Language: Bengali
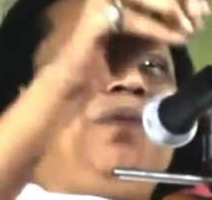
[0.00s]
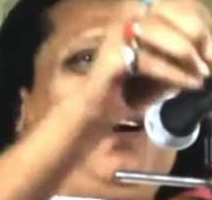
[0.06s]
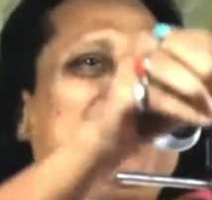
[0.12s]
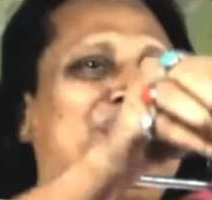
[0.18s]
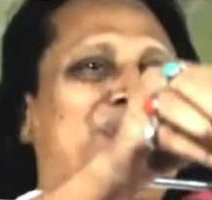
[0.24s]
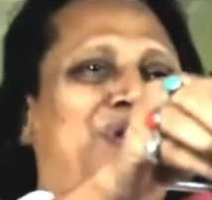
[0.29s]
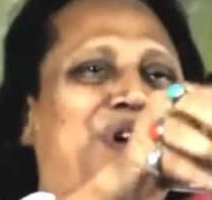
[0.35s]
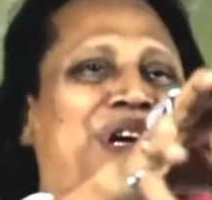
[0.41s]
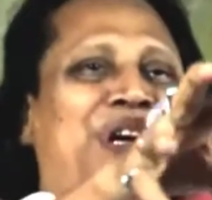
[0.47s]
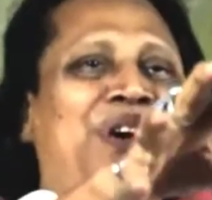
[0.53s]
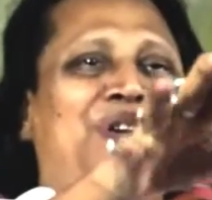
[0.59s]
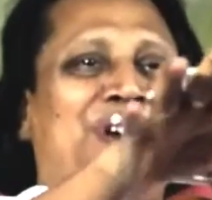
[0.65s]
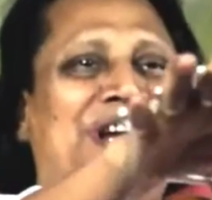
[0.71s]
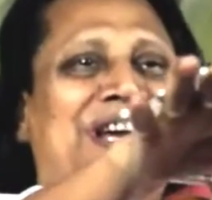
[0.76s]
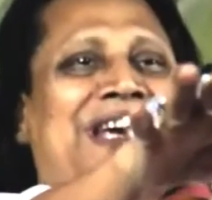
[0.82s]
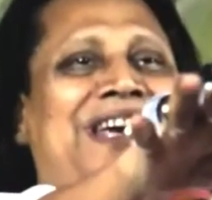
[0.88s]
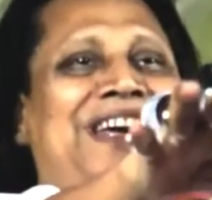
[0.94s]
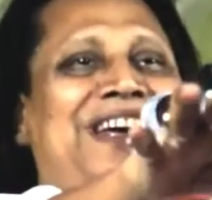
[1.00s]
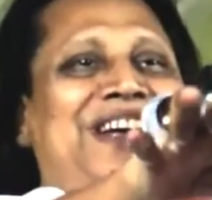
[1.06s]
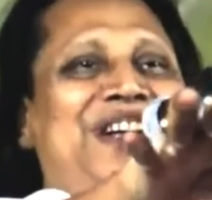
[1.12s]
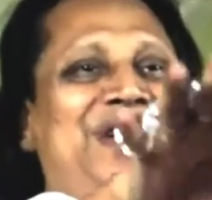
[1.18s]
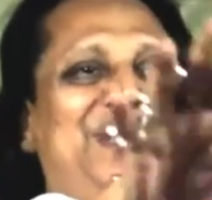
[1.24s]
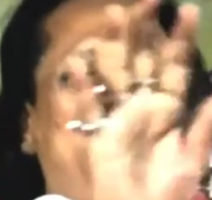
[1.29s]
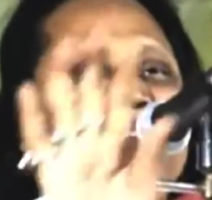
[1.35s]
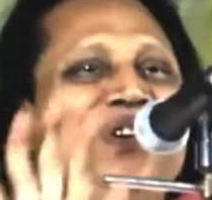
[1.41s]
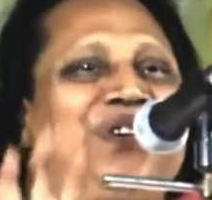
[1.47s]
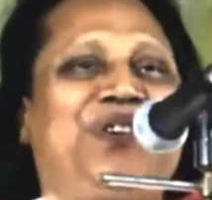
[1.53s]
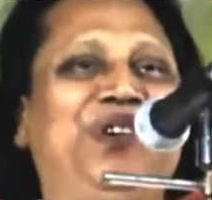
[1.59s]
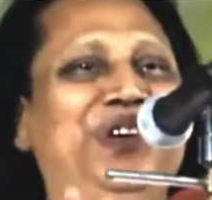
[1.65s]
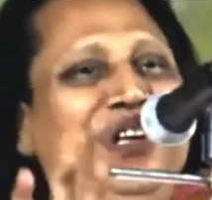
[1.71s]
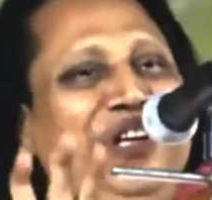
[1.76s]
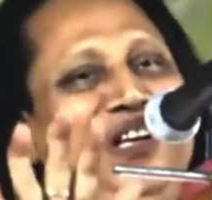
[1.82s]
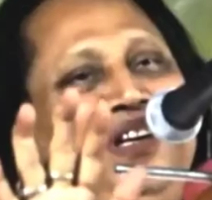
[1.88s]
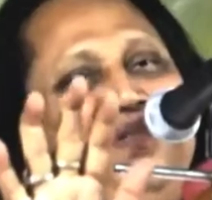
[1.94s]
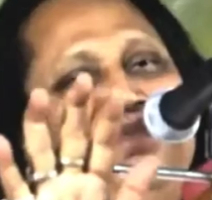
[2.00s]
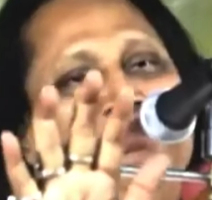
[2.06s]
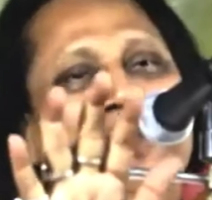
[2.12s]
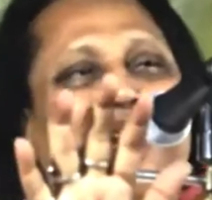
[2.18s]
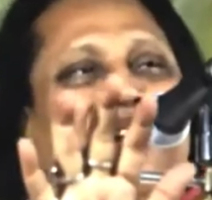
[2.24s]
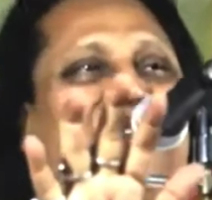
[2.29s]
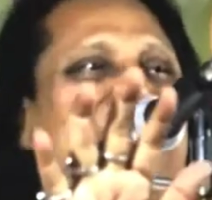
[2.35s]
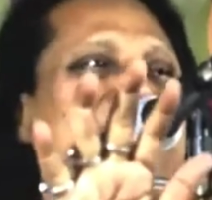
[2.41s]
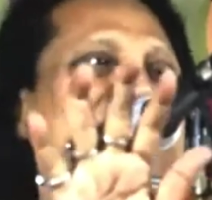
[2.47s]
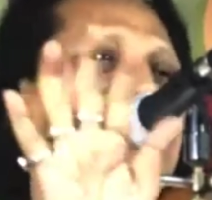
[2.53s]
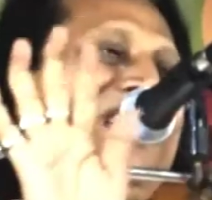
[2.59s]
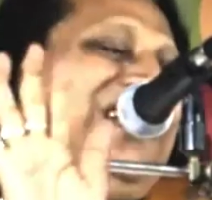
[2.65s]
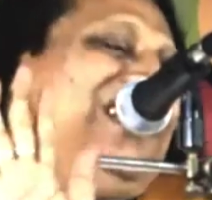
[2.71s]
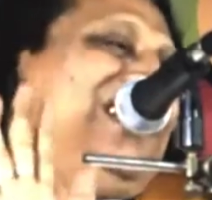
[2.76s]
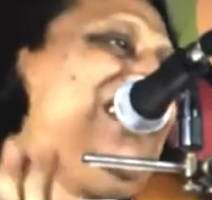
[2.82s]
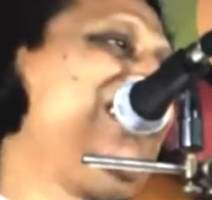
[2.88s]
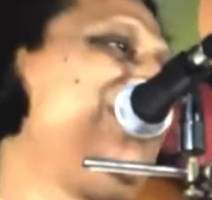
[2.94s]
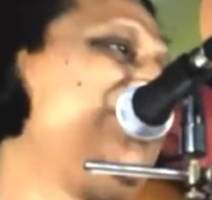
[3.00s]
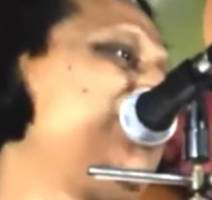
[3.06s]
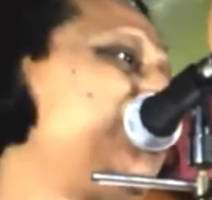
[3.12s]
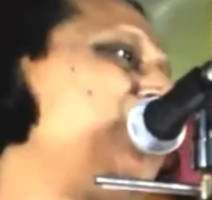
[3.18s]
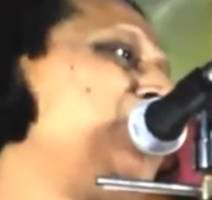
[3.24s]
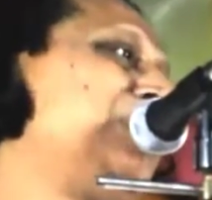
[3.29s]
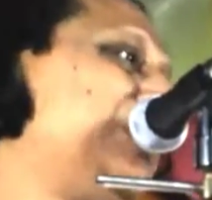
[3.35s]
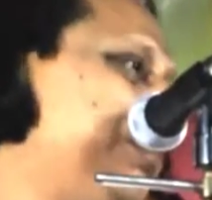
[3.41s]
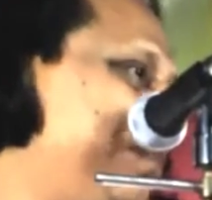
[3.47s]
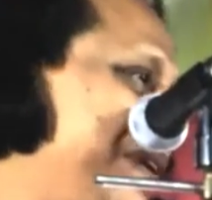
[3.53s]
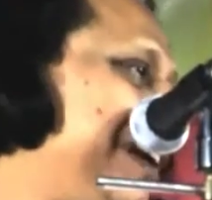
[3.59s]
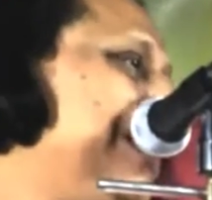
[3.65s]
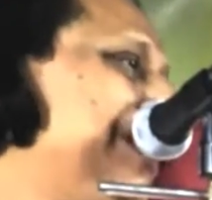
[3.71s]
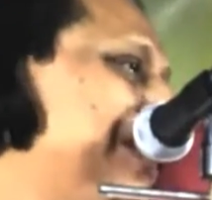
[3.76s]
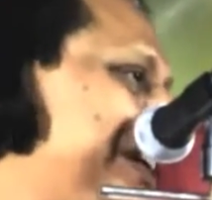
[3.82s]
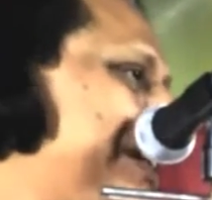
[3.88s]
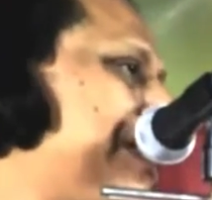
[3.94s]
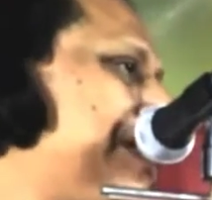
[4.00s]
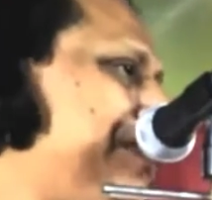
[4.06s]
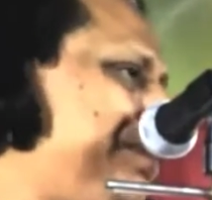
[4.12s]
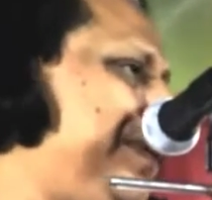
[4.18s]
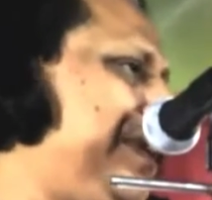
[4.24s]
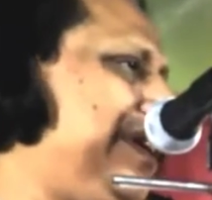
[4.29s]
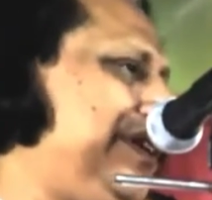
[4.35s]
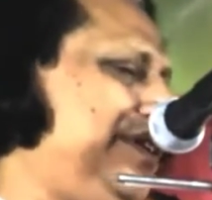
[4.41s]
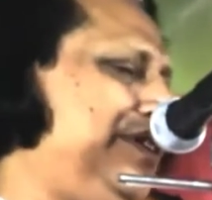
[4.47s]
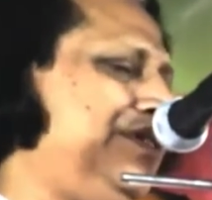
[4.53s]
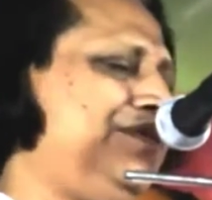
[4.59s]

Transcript: আবার থ্রোয়িং করে তখনই মানুষ চলতে পারে দেখতে পারে